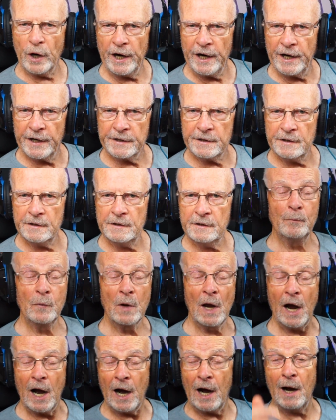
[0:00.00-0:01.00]
haten.
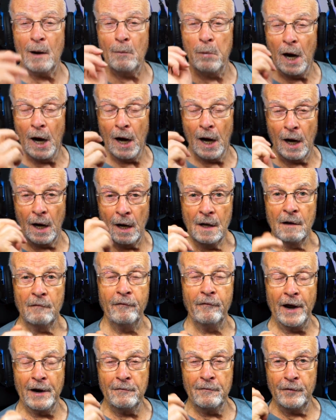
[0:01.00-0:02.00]
Aber
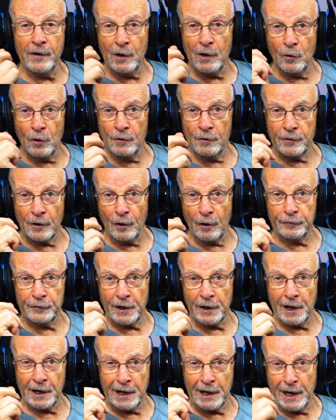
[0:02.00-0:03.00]
wenn wir uns auf
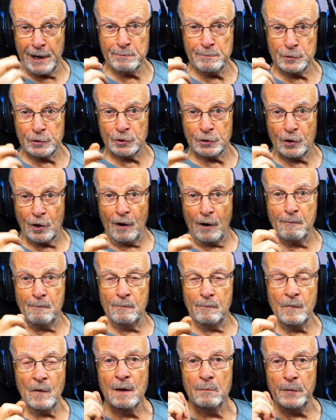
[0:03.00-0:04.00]
der
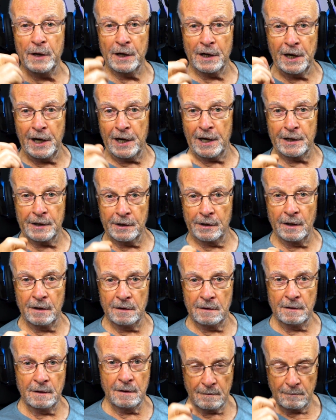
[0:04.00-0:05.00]
Gamescom
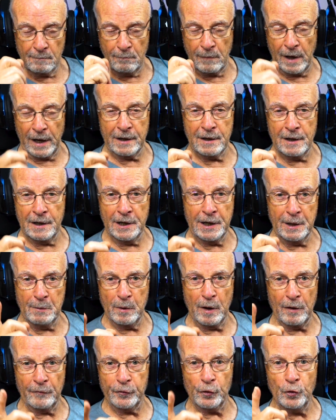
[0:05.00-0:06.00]
begegnen, mein
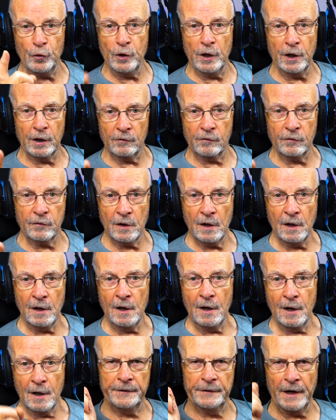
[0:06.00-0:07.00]
lieber Phoenix,
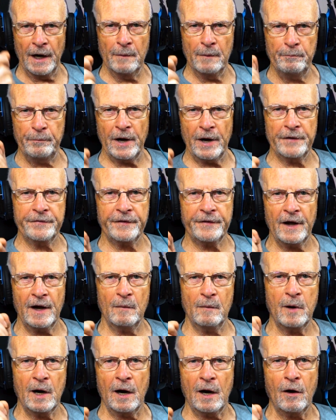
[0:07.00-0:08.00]
dann pass
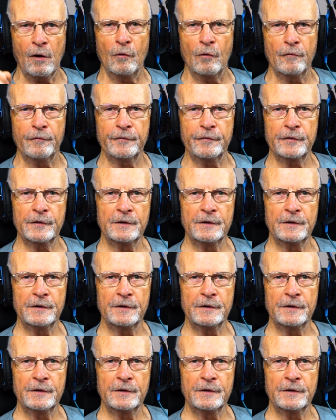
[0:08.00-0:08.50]
aber auf.